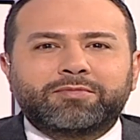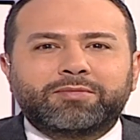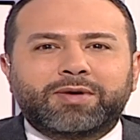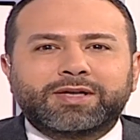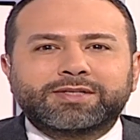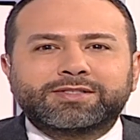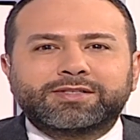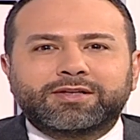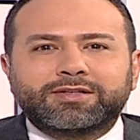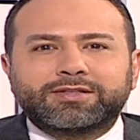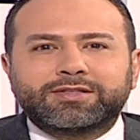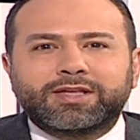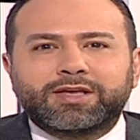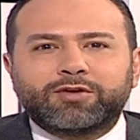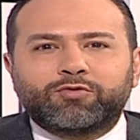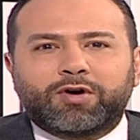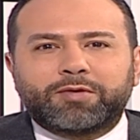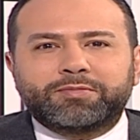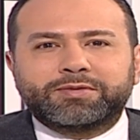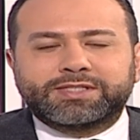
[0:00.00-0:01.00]
مع سانتي
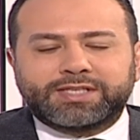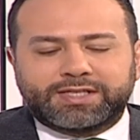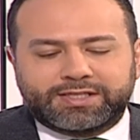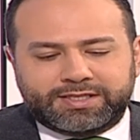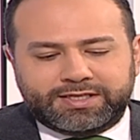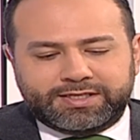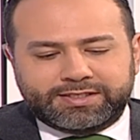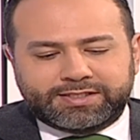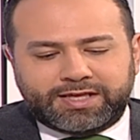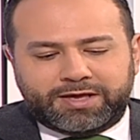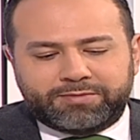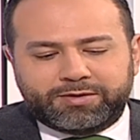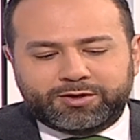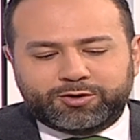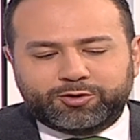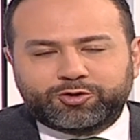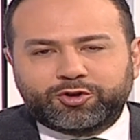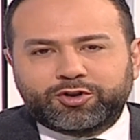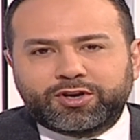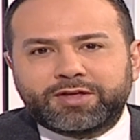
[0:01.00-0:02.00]
وبيسعدني استقبل
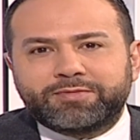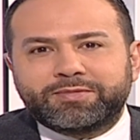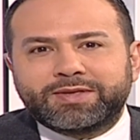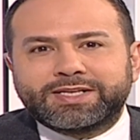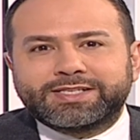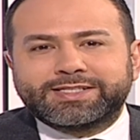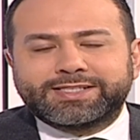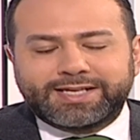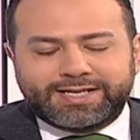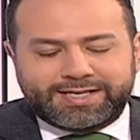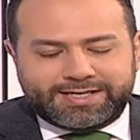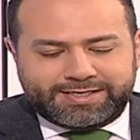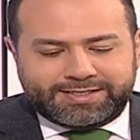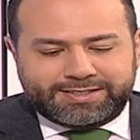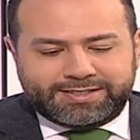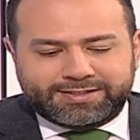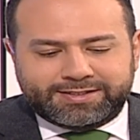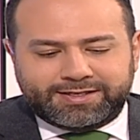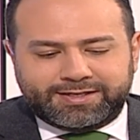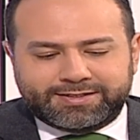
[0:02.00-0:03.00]
دكتور ايميل زين
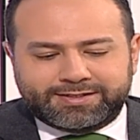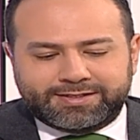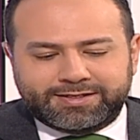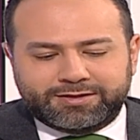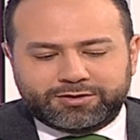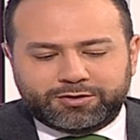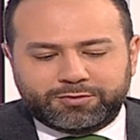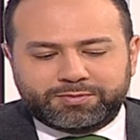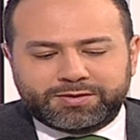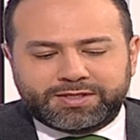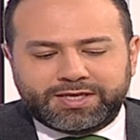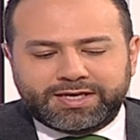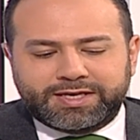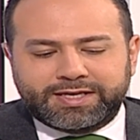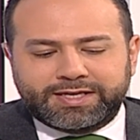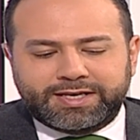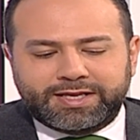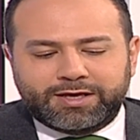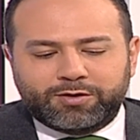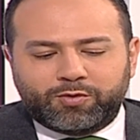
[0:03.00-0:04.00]
اختصاصي طب
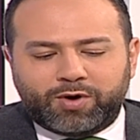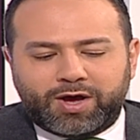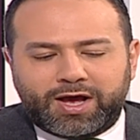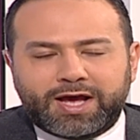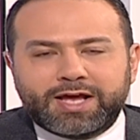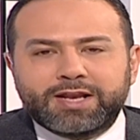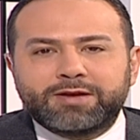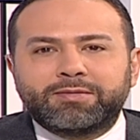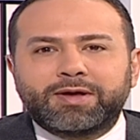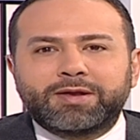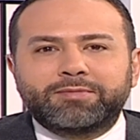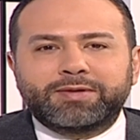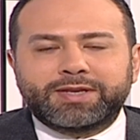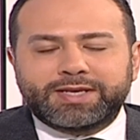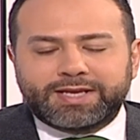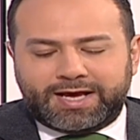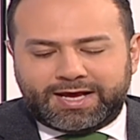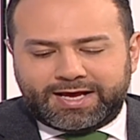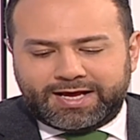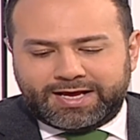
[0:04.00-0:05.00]
داخلي وعلم
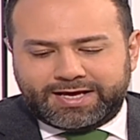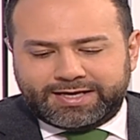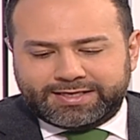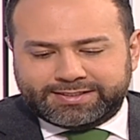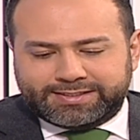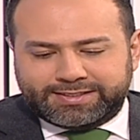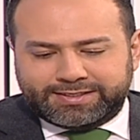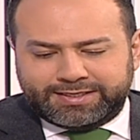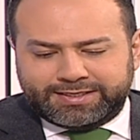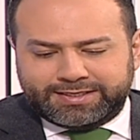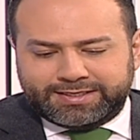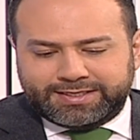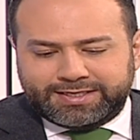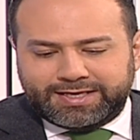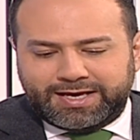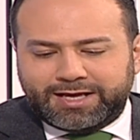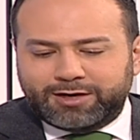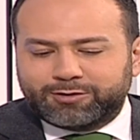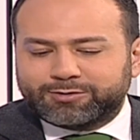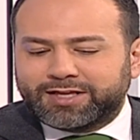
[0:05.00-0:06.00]
المناعه
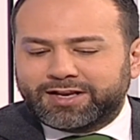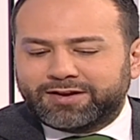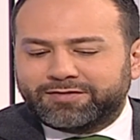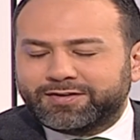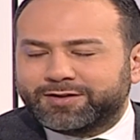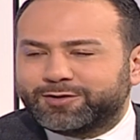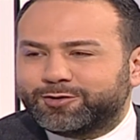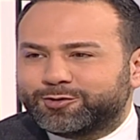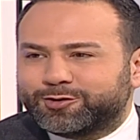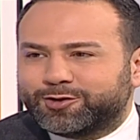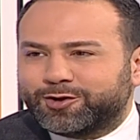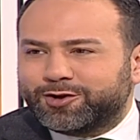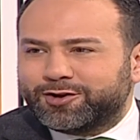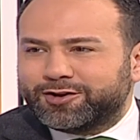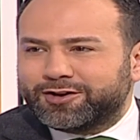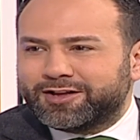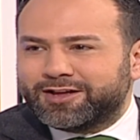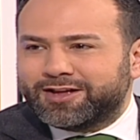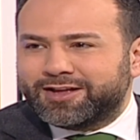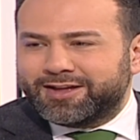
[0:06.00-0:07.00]
السريريه اهلا وسهلا فيك دكتور
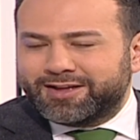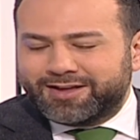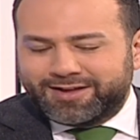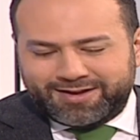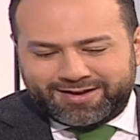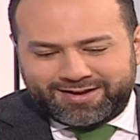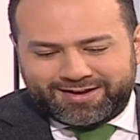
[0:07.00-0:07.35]
بونجور